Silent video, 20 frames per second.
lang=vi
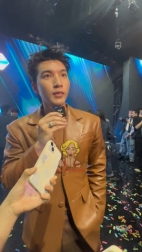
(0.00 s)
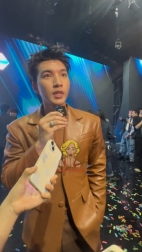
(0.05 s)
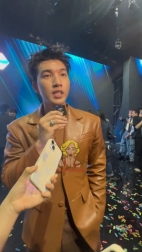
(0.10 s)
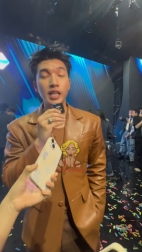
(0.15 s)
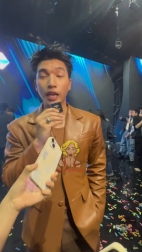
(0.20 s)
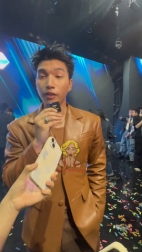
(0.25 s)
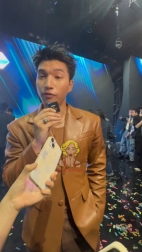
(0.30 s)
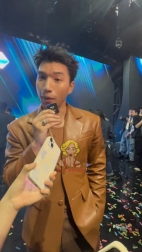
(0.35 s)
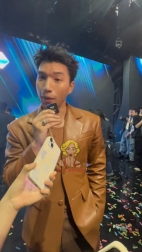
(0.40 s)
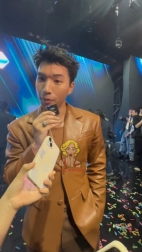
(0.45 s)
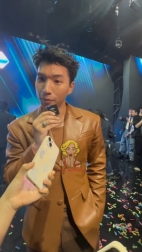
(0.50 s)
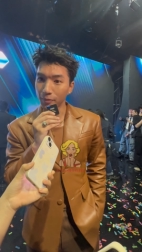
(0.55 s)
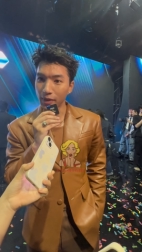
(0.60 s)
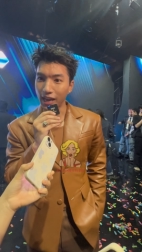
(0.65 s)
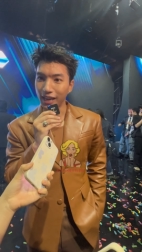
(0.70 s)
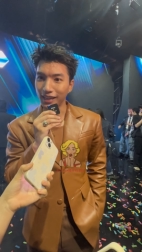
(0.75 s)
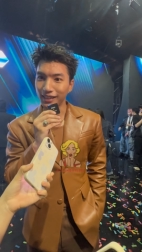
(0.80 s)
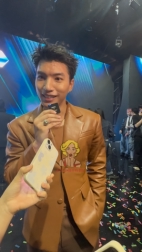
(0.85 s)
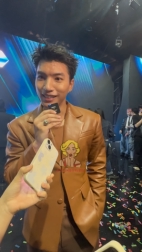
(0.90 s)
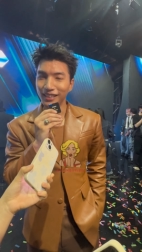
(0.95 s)
sản phẩm âm
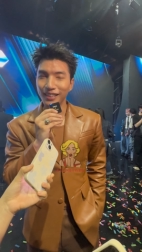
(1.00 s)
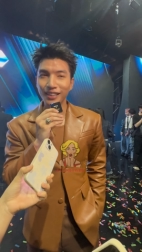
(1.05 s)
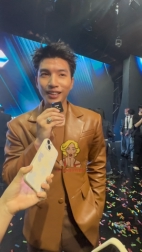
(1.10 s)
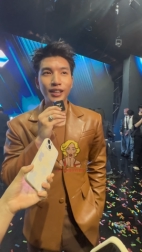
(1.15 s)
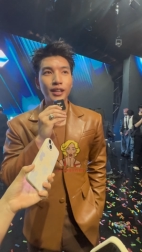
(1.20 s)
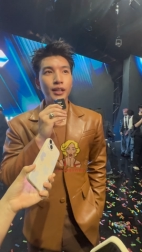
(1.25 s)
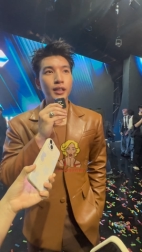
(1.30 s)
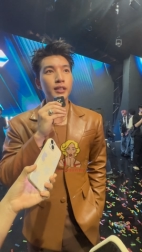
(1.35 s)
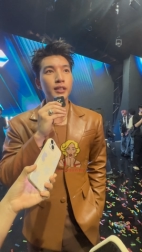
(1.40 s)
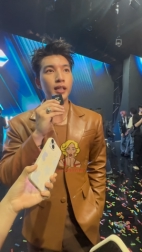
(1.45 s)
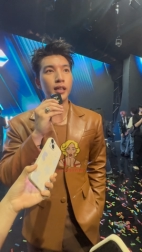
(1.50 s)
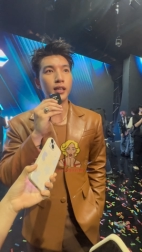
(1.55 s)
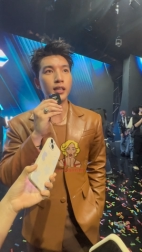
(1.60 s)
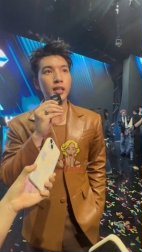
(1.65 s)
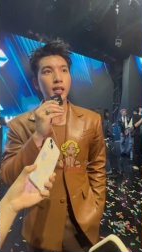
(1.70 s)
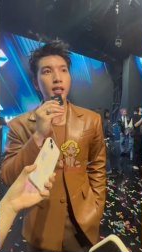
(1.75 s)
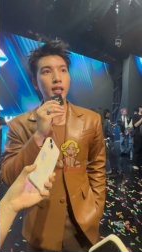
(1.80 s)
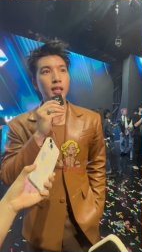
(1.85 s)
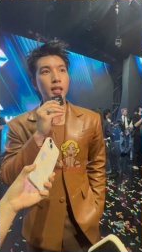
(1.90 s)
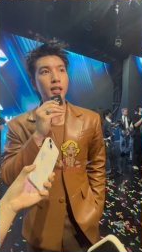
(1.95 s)
nhạc những
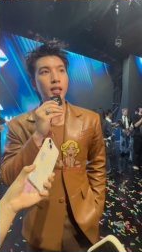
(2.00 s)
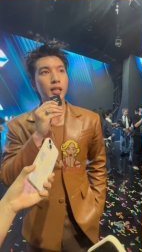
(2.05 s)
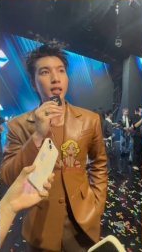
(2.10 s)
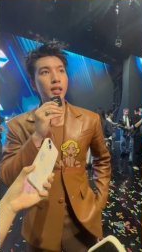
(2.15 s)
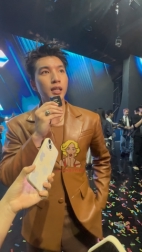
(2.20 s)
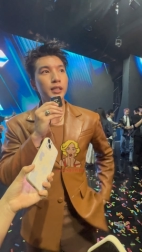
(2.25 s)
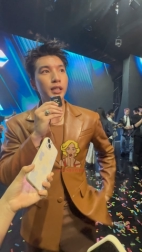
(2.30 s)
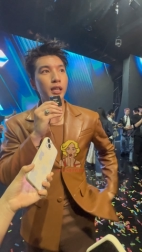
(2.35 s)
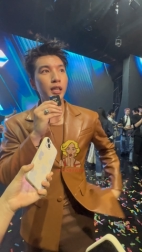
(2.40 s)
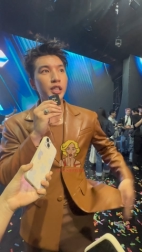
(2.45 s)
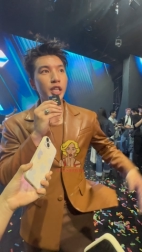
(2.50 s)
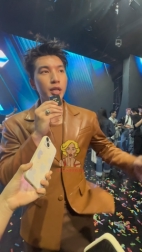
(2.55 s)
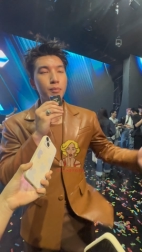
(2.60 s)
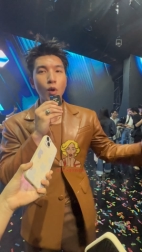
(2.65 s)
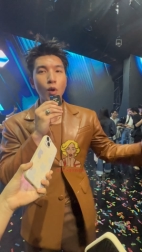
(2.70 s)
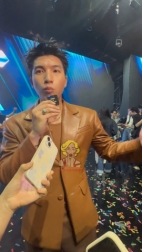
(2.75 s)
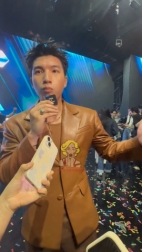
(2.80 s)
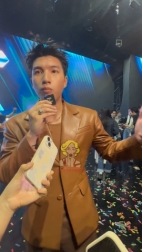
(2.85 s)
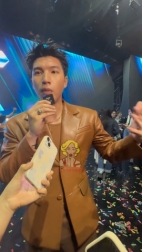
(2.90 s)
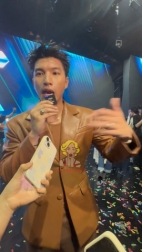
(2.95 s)
những cái tiết
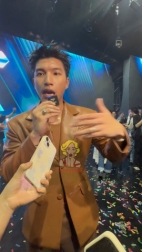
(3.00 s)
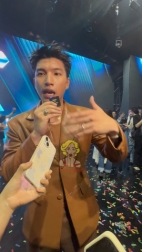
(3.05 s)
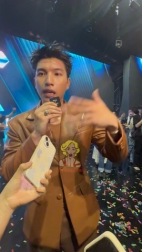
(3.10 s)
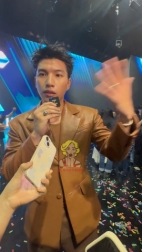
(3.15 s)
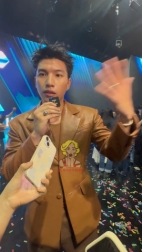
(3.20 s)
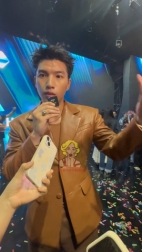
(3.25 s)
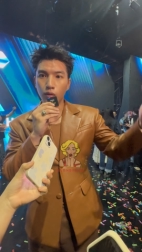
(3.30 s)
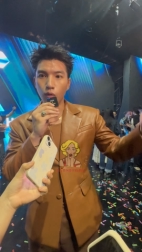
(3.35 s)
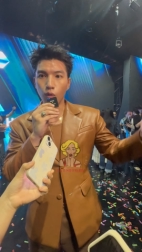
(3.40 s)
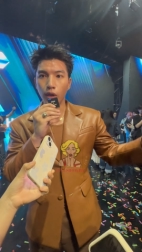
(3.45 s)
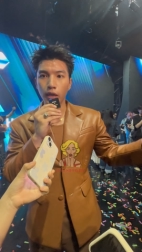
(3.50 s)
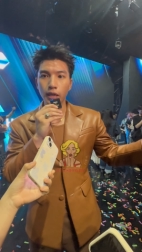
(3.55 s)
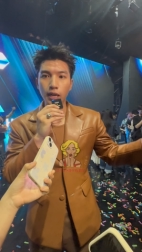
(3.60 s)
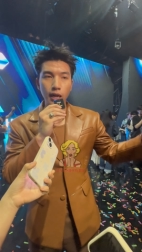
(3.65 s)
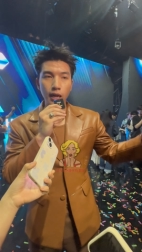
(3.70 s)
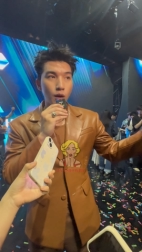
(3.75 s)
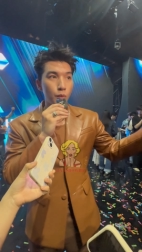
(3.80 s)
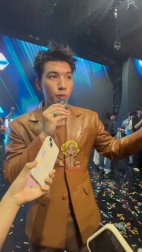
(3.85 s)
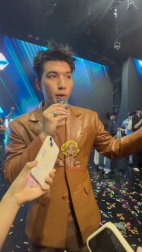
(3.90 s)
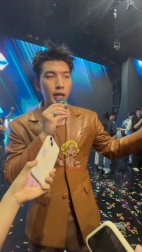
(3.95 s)
mục mà cuộc thi
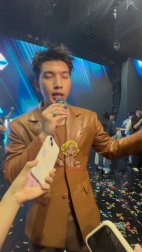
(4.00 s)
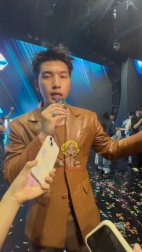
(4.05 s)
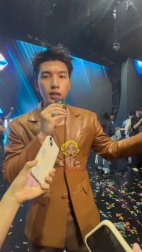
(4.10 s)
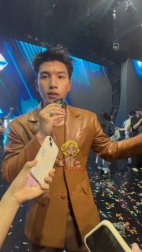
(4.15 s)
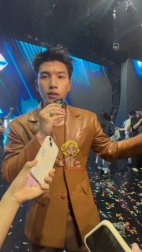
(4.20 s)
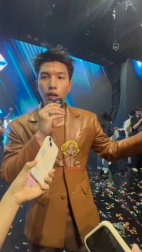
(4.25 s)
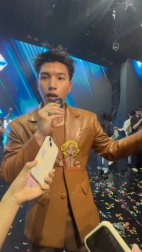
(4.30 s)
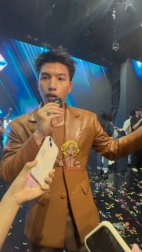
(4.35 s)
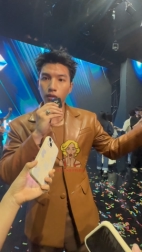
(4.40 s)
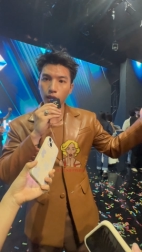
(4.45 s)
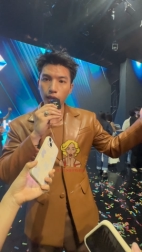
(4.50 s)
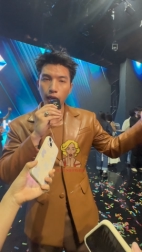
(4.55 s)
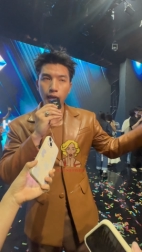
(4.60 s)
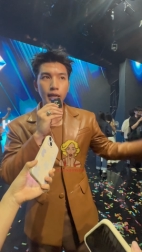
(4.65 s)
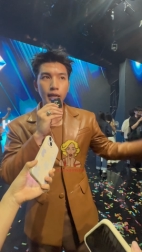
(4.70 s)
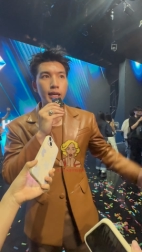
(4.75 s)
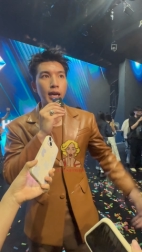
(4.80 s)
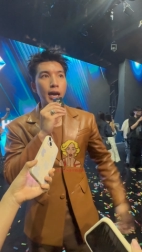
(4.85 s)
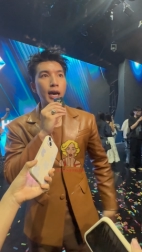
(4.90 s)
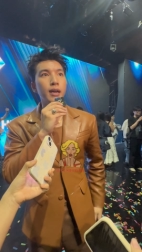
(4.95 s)
đã cống hiến cho tất cả
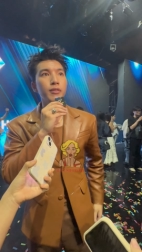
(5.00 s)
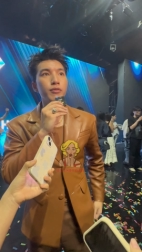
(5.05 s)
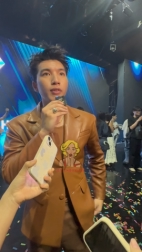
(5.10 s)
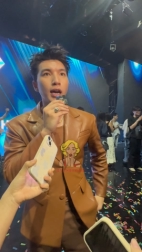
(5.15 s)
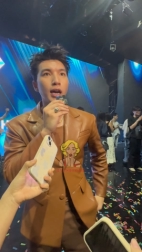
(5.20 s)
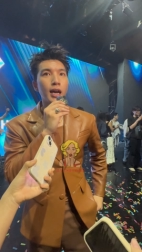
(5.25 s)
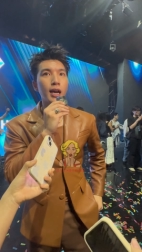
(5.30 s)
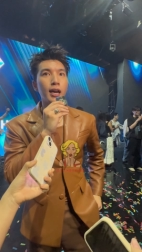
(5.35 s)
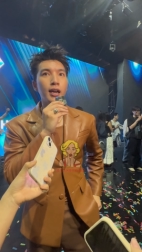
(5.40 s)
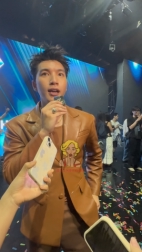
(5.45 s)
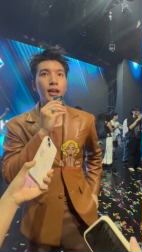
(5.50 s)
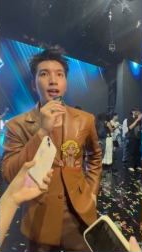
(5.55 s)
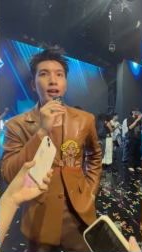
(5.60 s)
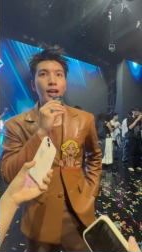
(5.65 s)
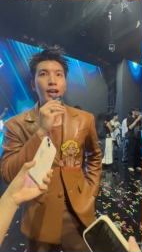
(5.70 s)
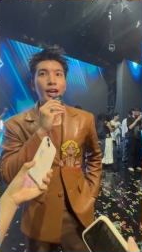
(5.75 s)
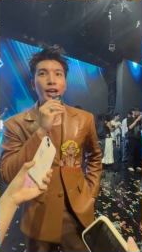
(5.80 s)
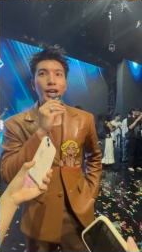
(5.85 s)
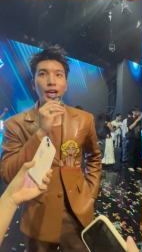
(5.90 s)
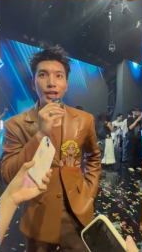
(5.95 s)
khán giả và
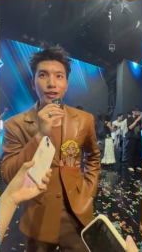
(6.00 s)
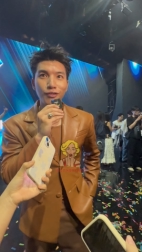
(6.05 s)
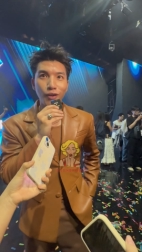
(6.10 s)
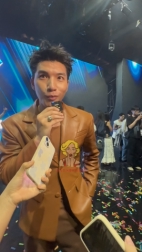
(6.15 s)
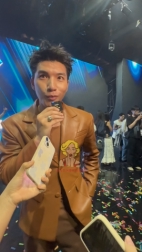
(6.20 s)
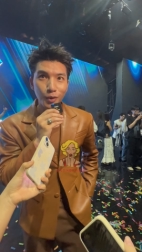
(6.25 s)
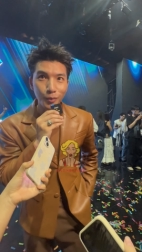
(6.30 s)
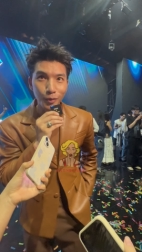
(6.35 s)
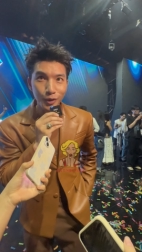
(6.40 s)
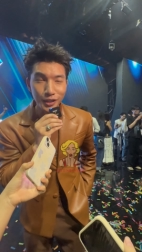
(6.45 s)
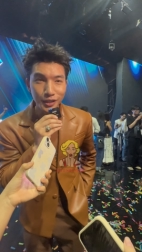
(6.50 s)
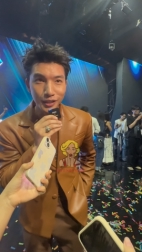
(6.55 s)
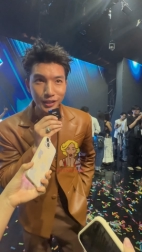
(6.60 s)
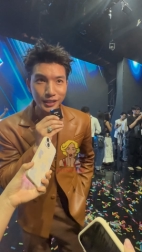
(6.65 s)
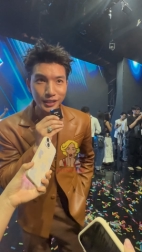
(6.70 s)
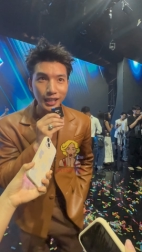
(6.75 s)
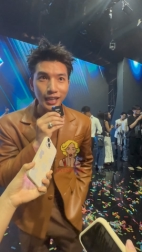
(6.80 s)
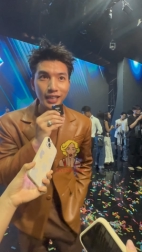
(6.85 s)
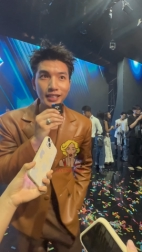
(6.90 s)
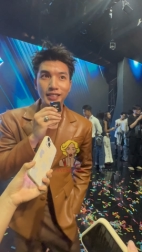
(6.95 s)
hy vọng là mọi người
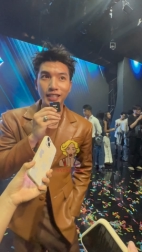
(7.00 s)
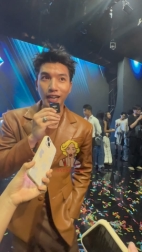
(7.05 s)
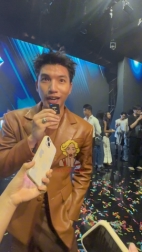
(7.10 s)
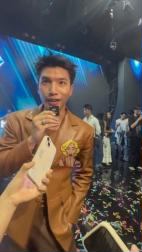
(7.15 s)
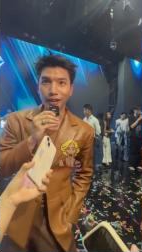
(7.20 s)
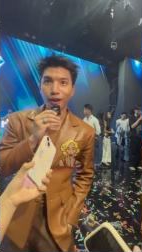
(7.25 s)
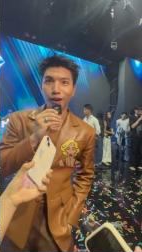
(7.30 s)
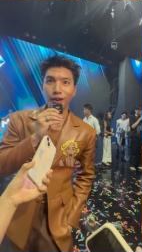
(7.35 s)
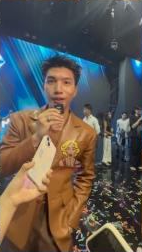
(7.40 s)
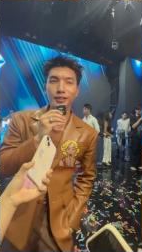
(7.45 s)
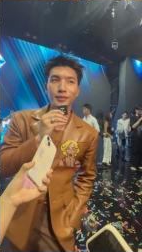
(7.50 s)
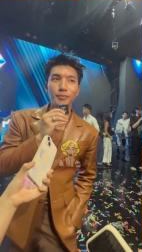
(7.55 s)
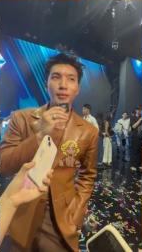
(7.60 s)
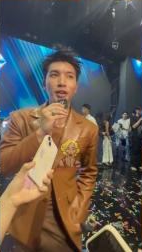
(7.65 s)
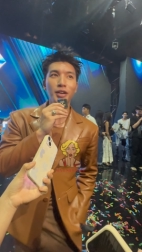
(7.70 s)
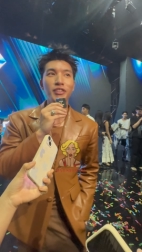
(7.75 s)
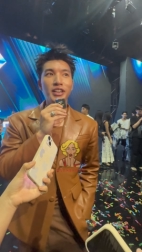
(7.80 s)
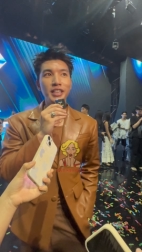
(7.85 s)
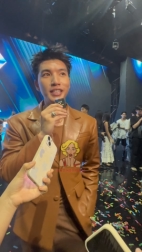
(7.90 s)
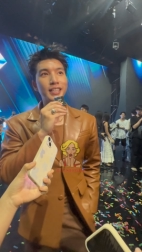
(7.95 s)
sẽ chờ đón
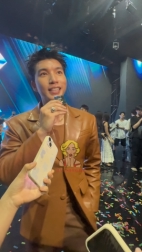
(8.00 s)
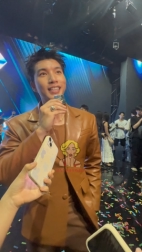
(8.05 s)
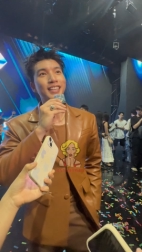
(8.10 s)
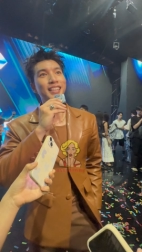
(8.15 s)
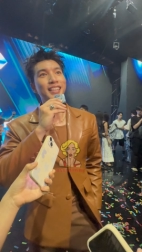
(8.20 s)
bởi vì